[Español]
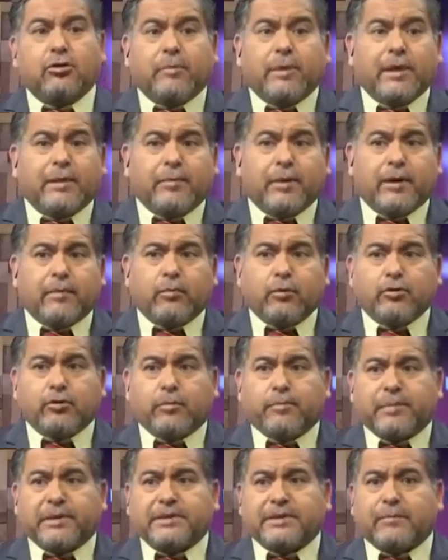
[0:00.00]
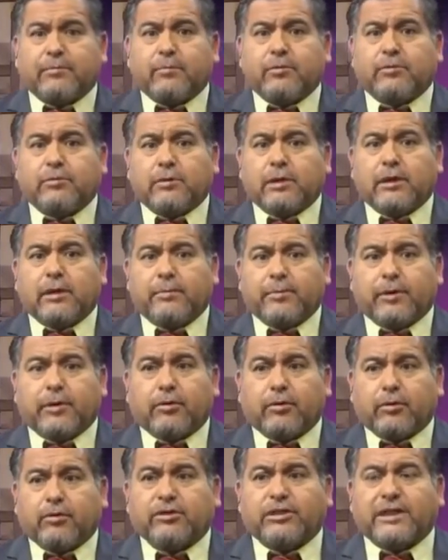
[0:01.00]
Yo no me demoré mucho en pasar
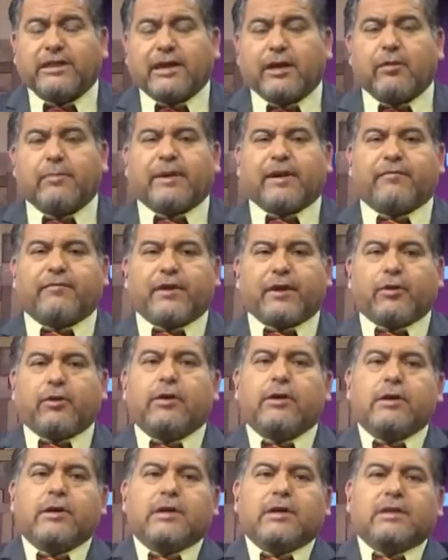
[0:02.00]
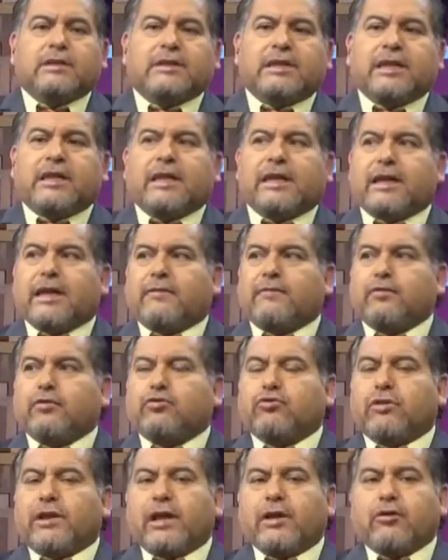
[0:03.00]
por el cordón sanitario, me refiero desde que el
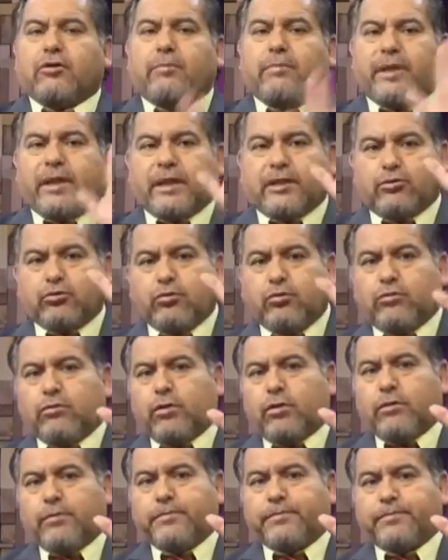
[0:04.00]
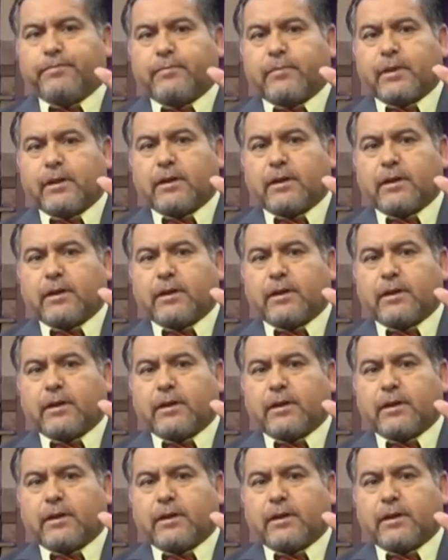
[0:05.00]
funcionario me detuvo,